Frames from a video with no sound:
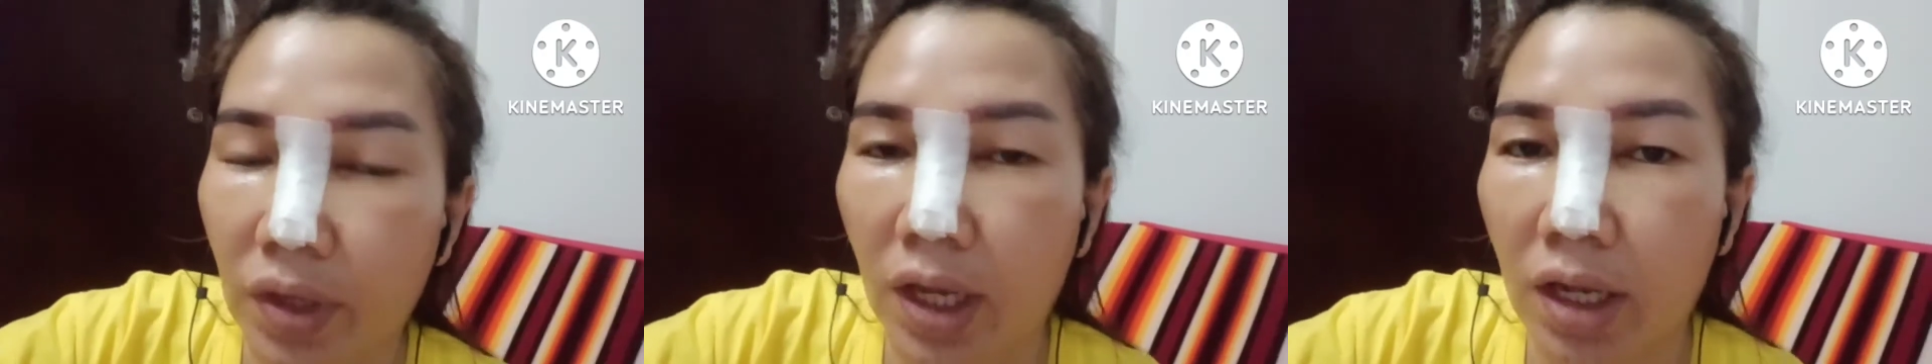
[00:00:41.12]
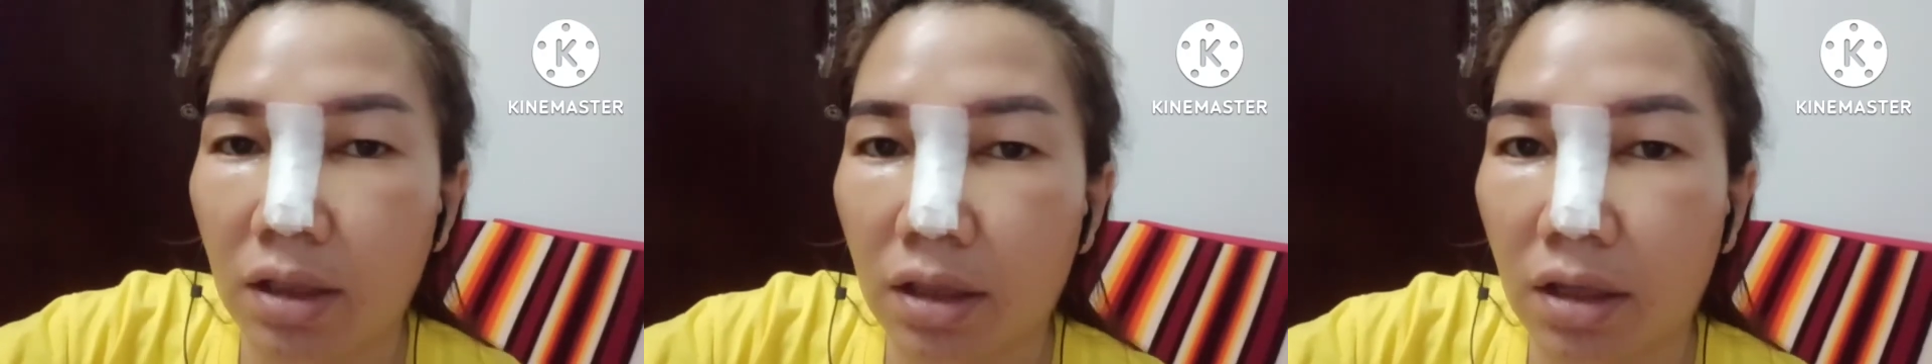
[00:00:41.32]

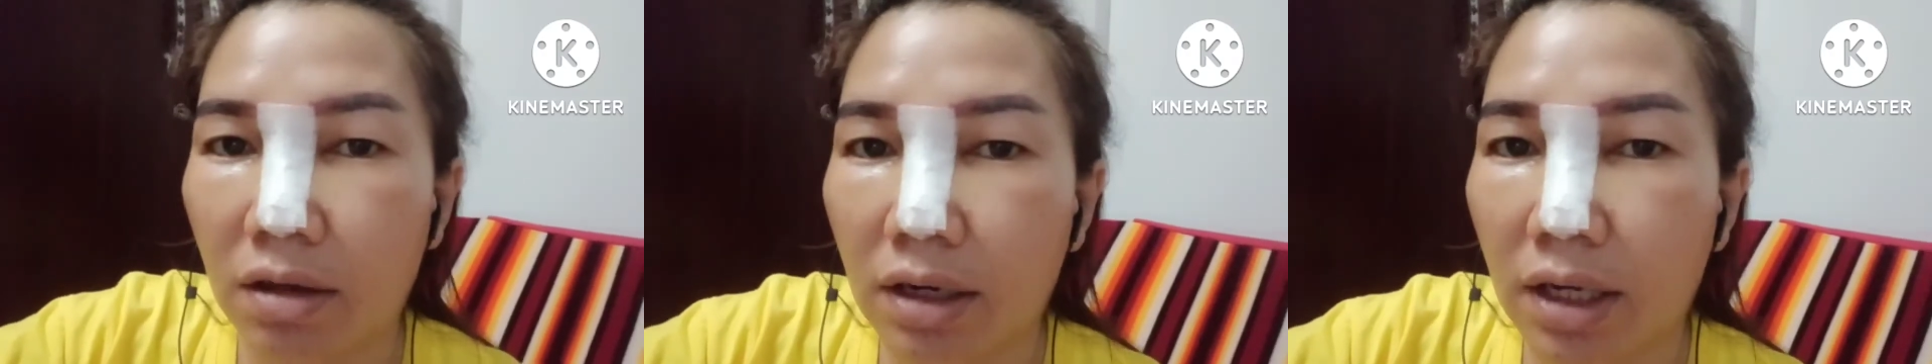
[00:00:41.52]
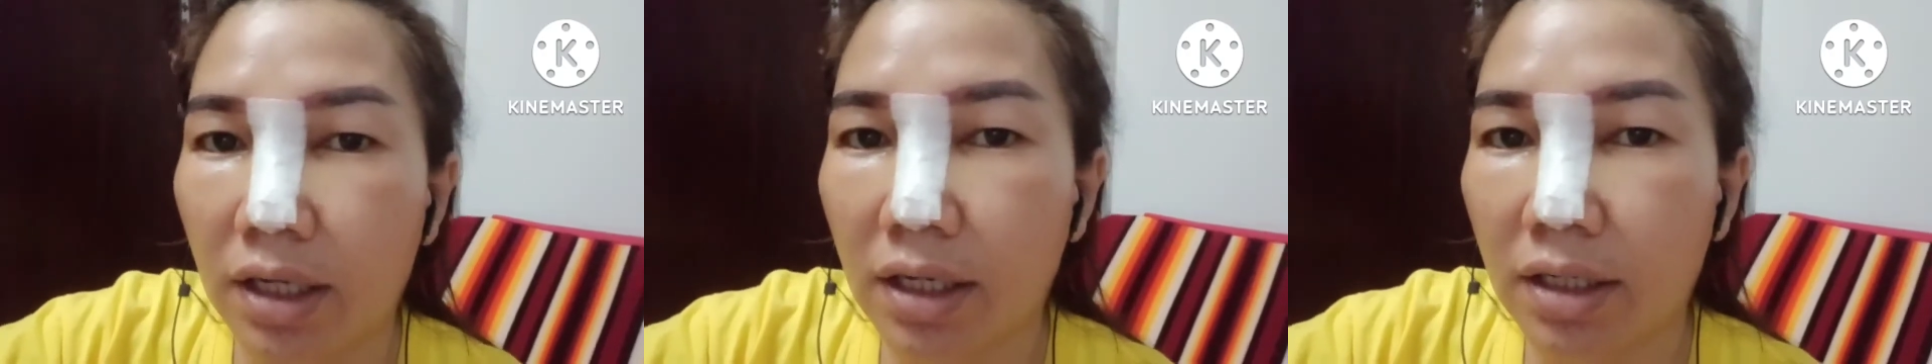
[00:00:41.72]
ตอนนั้น
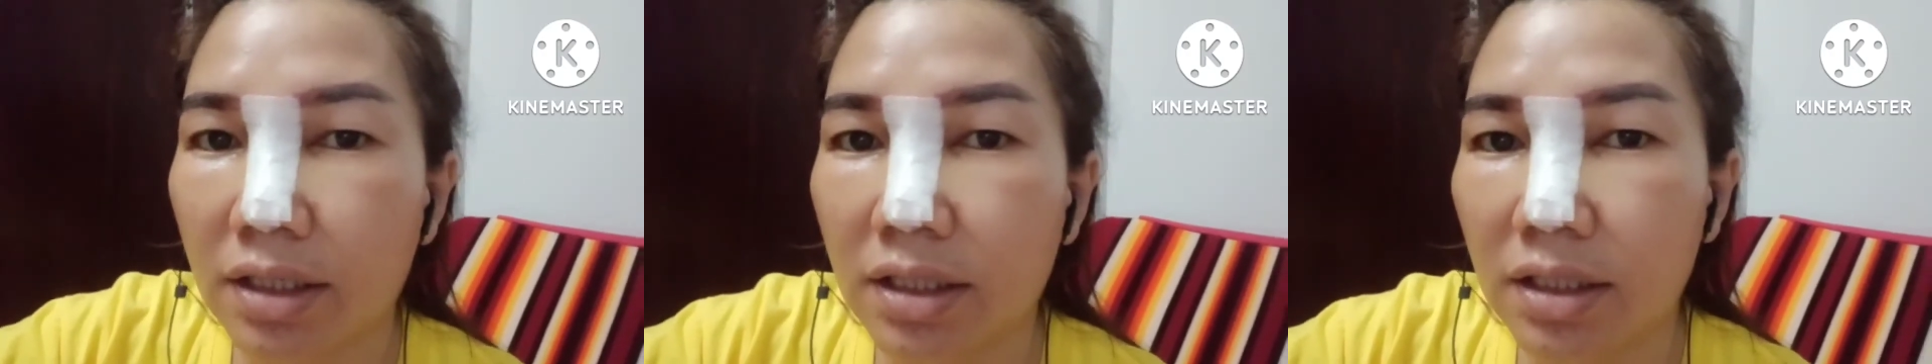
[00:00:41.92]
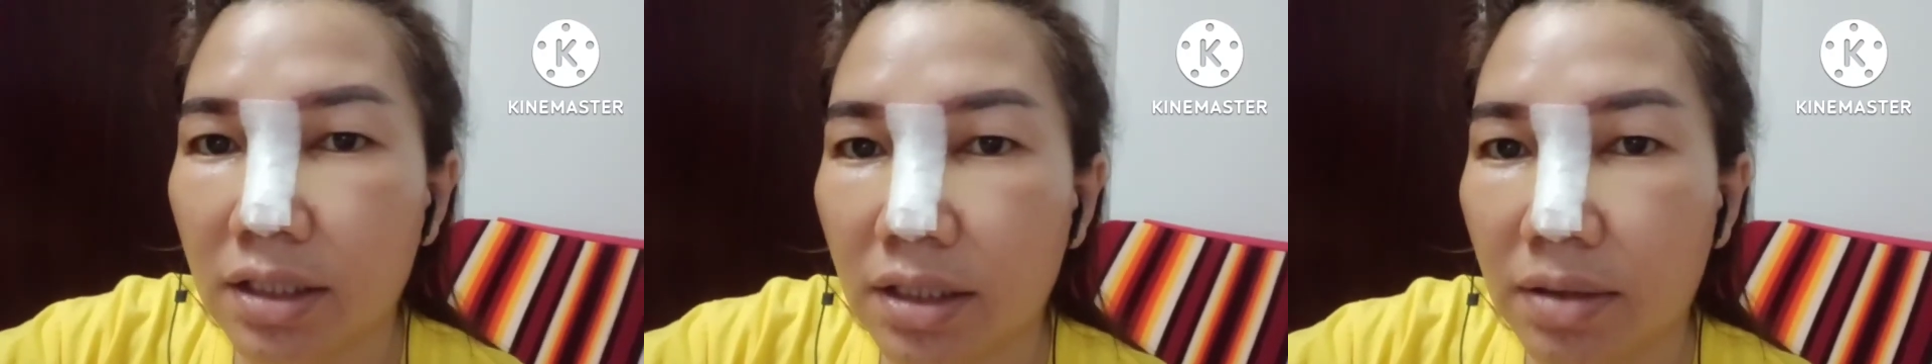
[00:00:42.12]
ก็คื
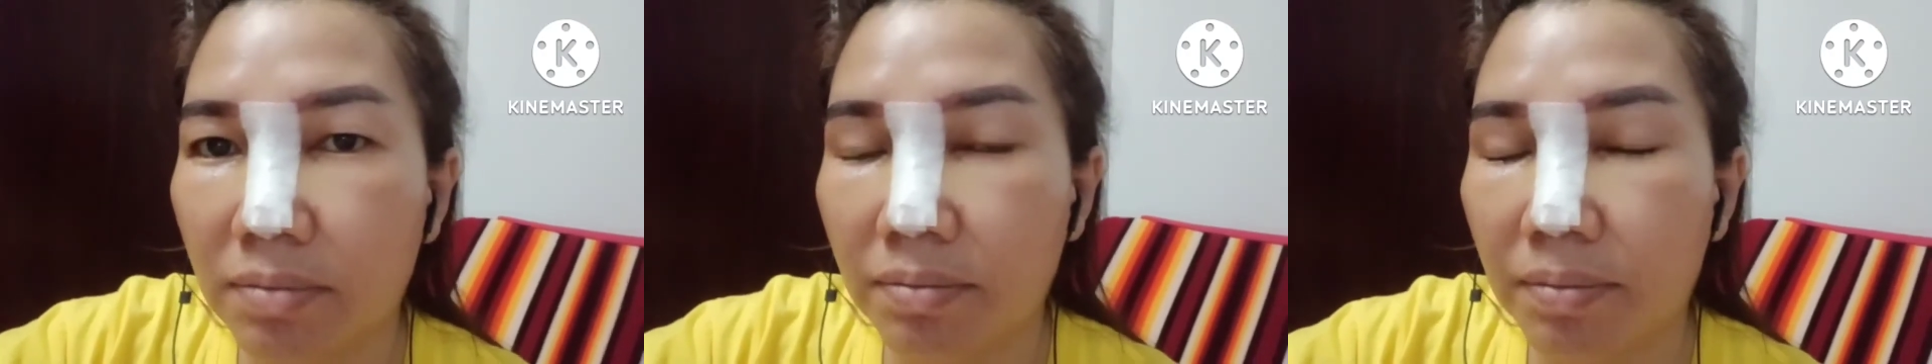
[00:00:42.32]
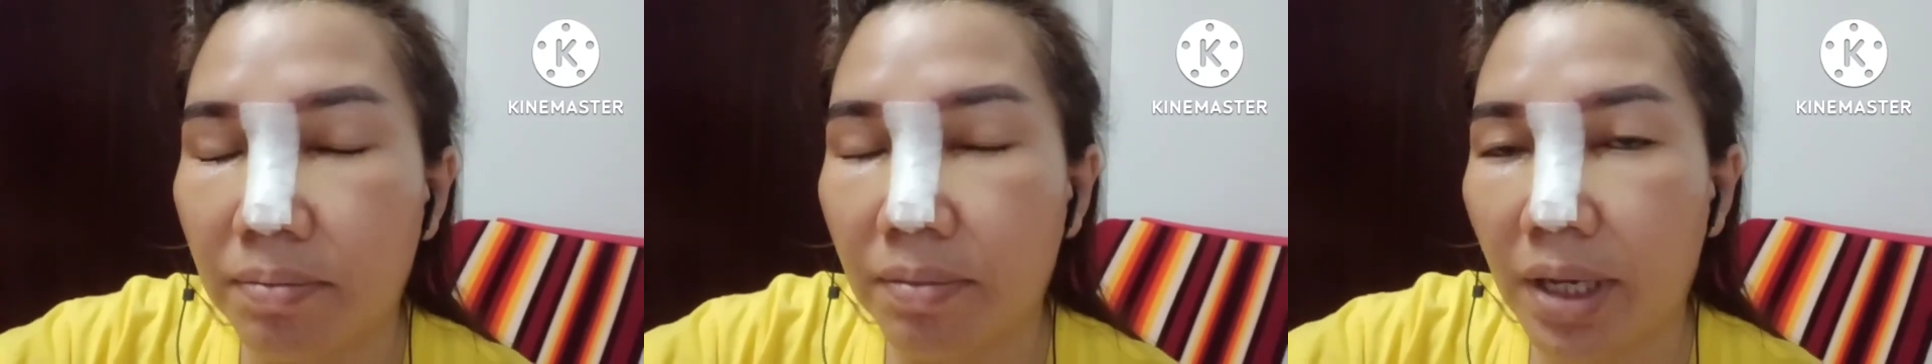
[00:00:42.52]
อ
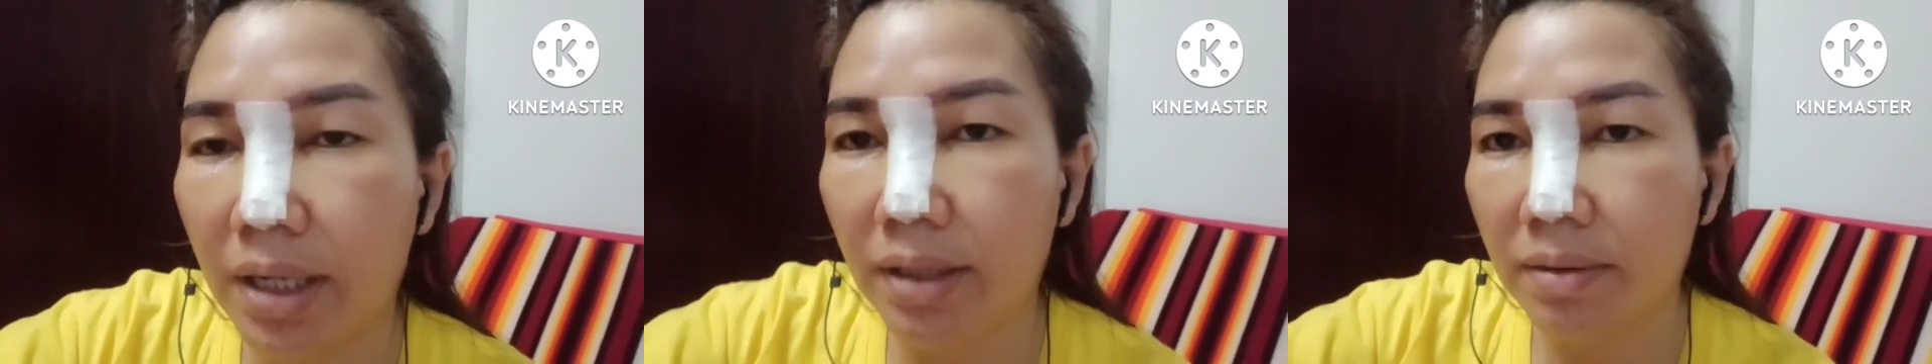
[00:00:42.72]
มัน